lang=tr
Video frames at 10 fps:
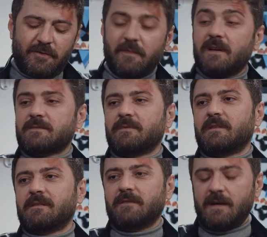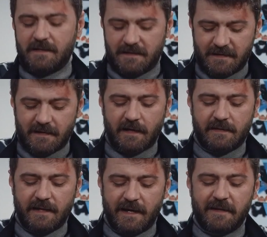olmaz mı? Var.
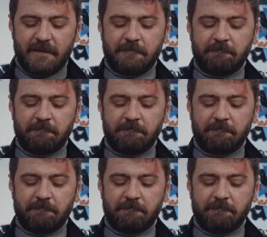Aysel.